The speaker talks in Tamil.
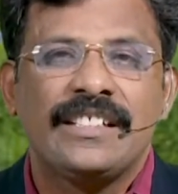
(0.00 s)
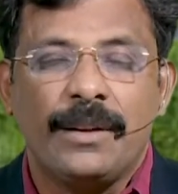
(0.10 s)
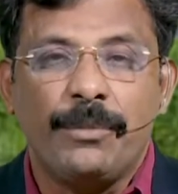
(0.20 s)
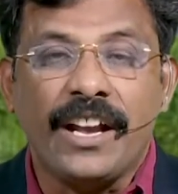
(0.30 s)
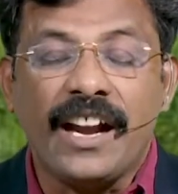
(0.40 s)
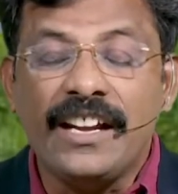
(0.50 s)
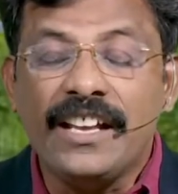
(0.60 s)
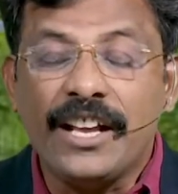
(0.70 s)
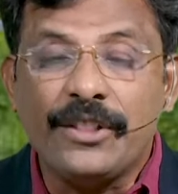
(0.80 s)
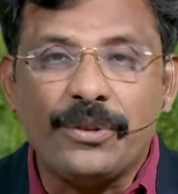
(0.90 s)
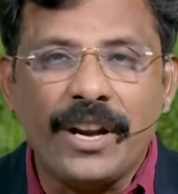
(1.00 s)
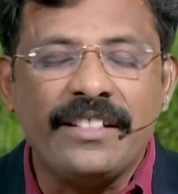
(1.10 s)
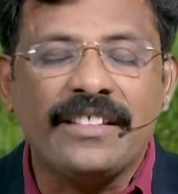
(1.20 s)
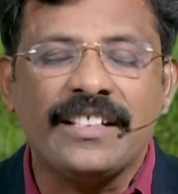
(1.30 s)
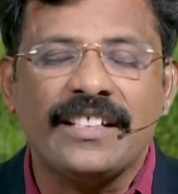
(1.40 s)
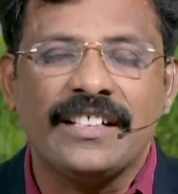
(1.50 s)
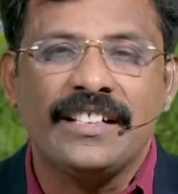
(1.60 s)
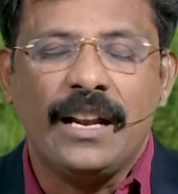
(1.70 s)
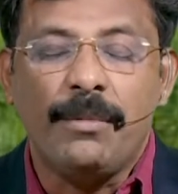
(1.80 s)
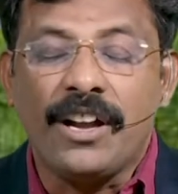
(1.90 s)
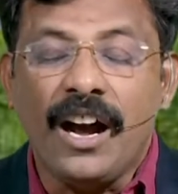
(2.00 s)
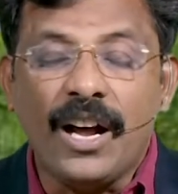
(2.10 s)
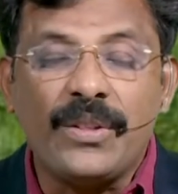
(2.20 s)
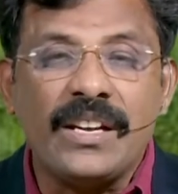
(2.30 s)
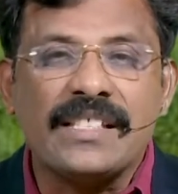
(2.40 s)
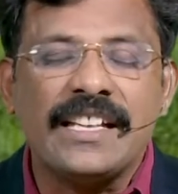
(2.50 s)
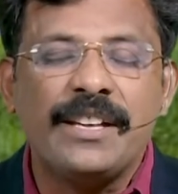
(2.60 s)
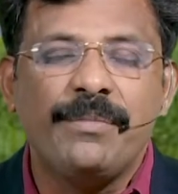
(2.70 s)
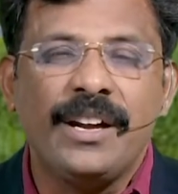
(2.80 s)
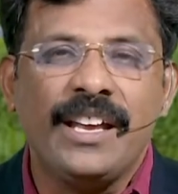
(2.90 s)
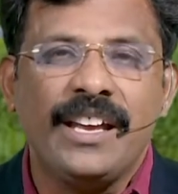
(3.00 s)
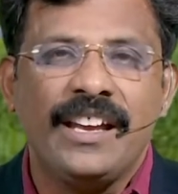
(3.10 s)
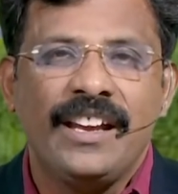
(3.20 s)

நம்முடைய கண்ணீரை துடைத்து நமக்கு ஆறுதல் செய்யும்படி